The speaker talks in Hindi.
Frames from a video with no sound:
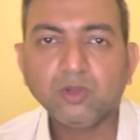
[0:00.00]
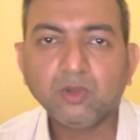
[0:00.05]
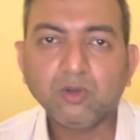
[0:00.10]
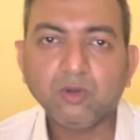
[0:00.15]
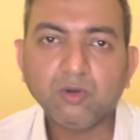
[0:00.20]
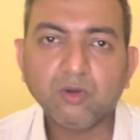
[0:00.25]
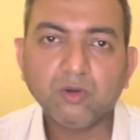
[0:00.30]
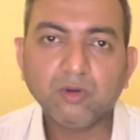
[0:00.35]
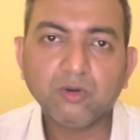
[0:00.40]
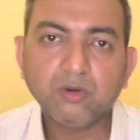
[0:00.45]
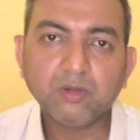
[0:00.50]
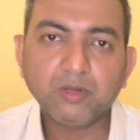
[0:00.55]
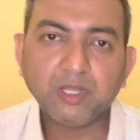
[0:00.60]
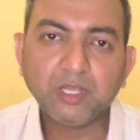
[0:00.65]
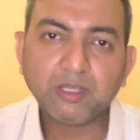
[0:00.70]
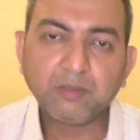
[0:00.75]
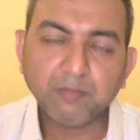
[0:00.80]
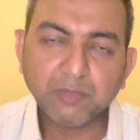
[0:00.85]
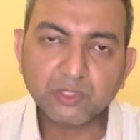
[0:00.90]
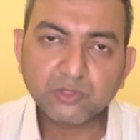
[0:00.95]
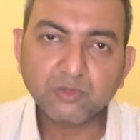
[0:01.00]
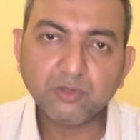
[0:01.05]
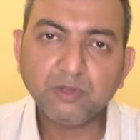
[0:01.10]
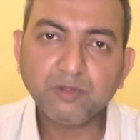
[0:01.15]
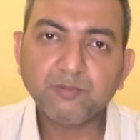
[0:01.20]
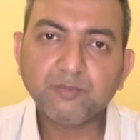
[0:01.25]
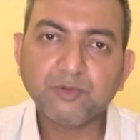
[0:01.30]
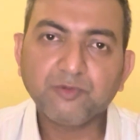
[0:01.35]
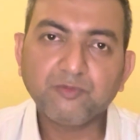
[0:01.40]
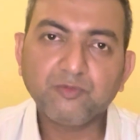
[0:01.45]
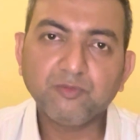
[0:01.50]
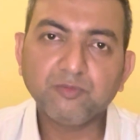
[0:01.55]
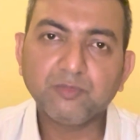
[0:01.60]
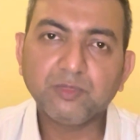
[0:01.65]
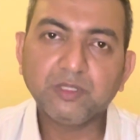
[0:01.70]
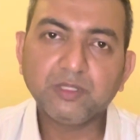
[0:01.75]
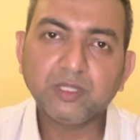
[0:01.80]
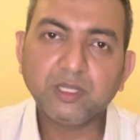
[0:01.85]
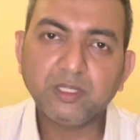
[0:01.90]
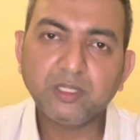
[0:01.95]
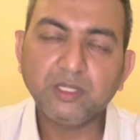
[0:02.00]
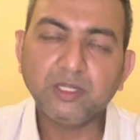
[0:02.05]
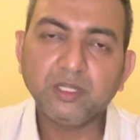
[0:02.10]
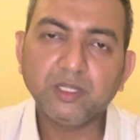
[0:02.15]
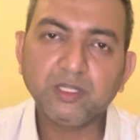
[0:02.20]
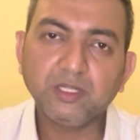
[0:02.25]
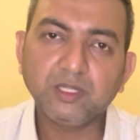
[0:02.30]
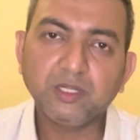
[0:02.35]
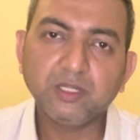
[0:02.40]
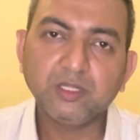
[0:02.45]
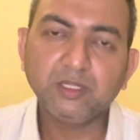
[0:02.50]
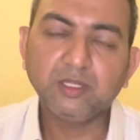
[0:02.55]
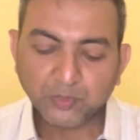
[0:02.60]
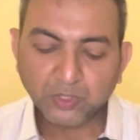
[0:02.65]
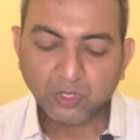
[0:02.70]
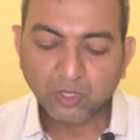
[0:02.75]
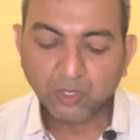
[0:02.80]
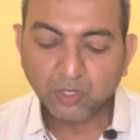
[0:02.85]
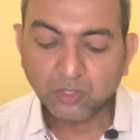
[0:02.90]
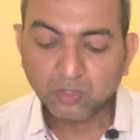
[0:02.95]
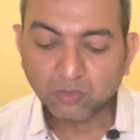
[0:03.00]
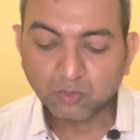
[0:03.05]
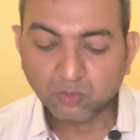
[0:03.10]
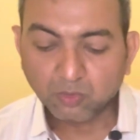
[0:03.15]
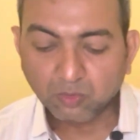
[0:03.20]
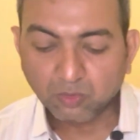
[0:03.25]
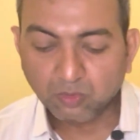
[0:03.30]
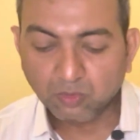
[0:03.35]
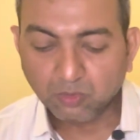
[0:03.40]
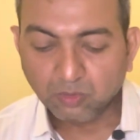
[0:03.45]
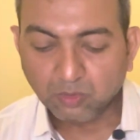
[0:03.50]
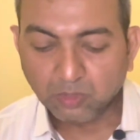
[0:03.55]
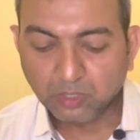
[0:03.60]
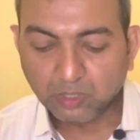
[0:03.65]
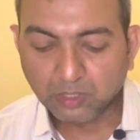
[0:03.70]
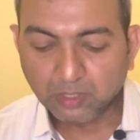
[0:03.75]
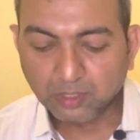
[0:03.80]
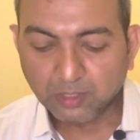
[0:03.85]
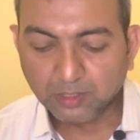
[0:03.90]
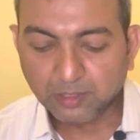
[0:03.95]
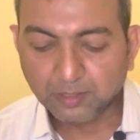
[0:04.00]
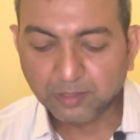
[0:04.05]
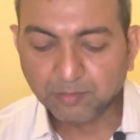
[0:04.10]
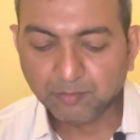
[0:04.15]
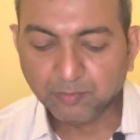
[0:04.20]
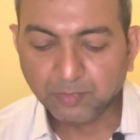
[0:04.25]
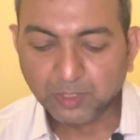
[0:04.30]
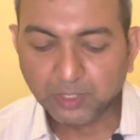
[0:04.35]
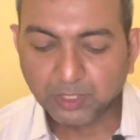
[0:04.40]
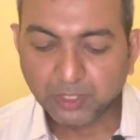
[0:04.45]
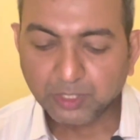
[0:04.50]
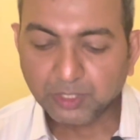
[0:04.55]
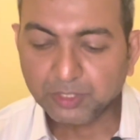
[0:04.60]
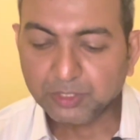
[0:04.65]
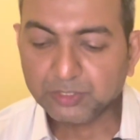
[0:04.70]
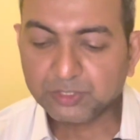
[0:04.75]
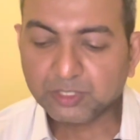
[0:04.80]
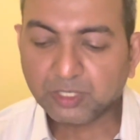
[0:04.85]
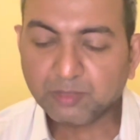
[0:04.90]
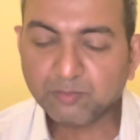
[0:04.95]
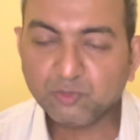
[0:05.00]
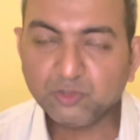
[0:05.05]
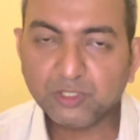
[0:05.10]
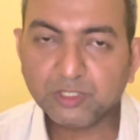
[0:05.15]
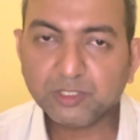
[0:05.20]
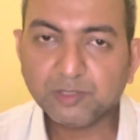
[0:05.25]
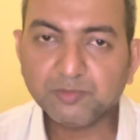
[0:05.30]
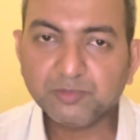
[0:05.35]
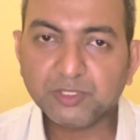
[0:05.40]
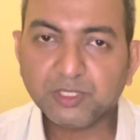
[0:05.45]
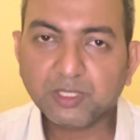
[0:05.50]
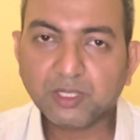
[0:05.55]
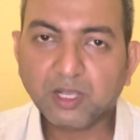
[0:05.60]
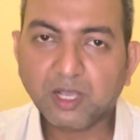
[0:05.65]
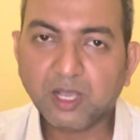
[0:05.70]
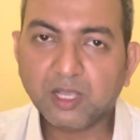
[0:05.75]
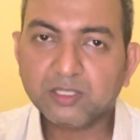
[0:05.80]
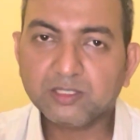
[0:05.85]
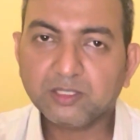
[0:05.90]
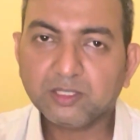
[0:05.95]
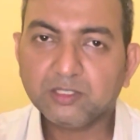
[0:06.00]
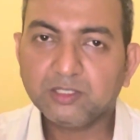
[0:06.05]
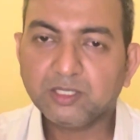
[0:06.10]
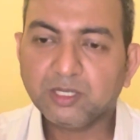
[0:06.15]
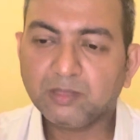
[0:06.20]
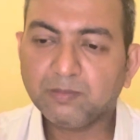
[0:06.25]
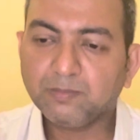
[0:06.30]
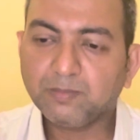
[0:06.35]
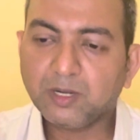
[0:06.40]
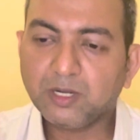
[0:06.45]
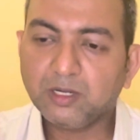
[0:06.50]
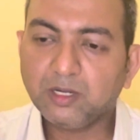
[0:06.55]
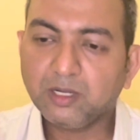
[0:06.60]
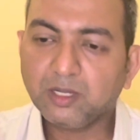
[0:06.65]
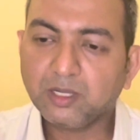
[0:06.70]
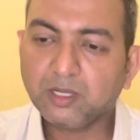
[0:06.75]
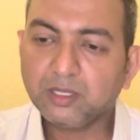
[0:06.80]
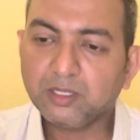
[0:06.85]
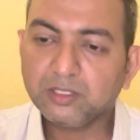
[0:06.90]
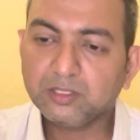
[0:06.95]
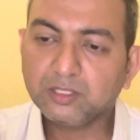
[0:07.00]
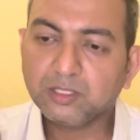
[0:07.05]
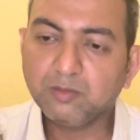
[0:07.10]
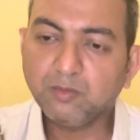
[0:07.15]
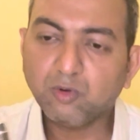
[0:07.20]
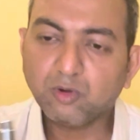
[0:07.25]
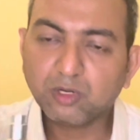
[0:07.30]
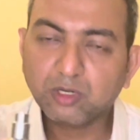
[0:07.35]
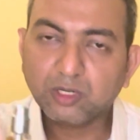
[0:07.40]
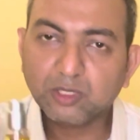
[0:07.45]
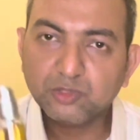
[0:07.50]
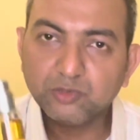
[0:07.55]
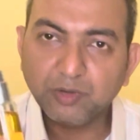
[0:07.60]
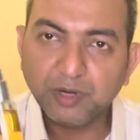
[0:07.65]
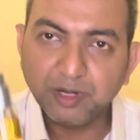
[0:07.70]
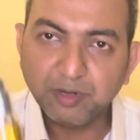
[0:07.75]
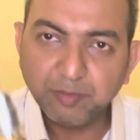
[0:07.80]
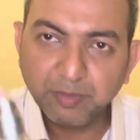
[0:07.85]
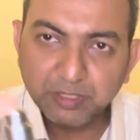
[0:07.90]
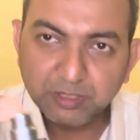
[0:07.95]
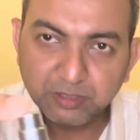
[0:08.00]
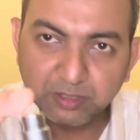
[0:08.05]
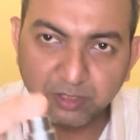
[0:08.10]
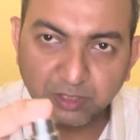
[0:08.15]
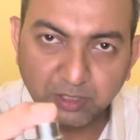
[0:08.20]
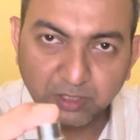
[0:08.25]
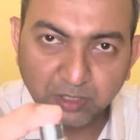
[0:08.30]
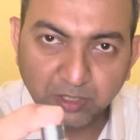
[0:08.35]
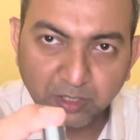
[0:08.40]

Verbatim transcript: और एक मेस्कुलिंग परफ्यूम बनता है धीरे धीरे धीरे तो आ, इसका मुझे सबसे खास अच्छा पार्ट लगा इसकी बॉटल का जो एडमाइज़र है